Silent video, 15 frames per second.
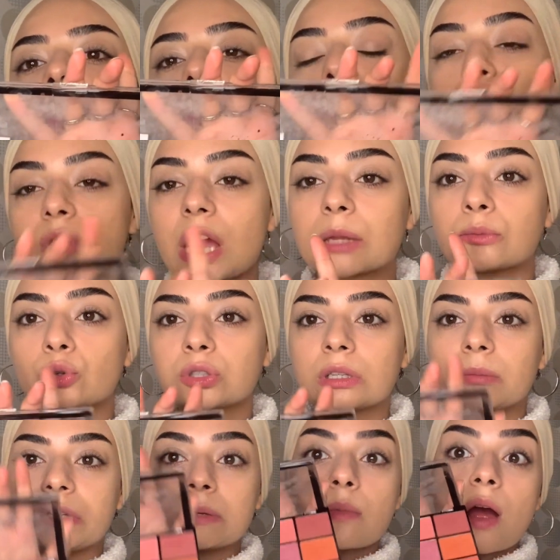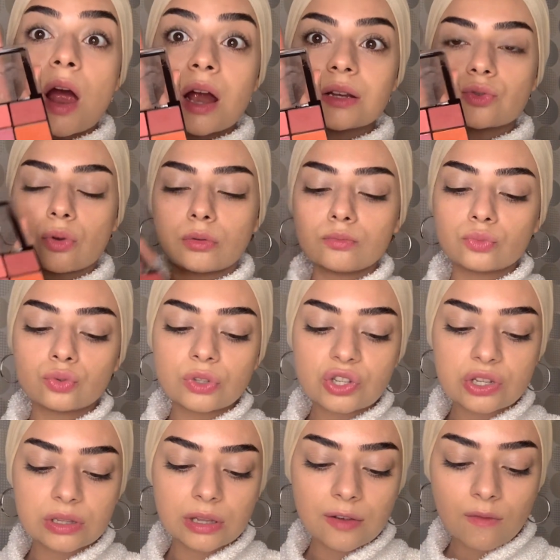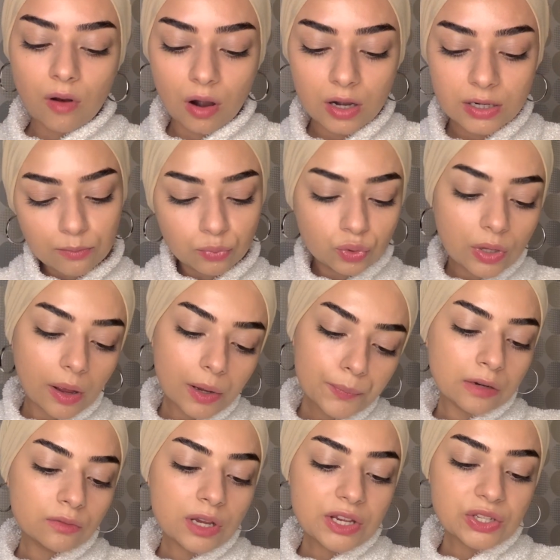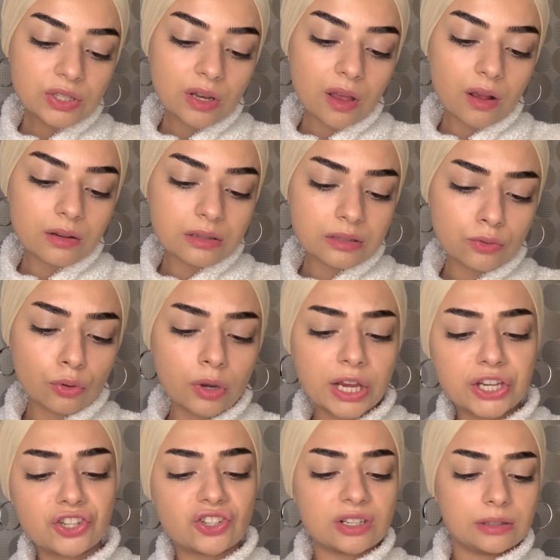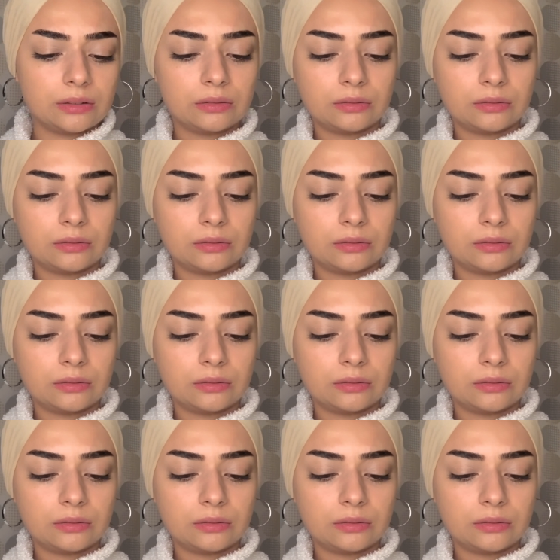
e, günlük hakkında kullanabildiğim her son bunun içinde var. Bu da Revelation Astrological.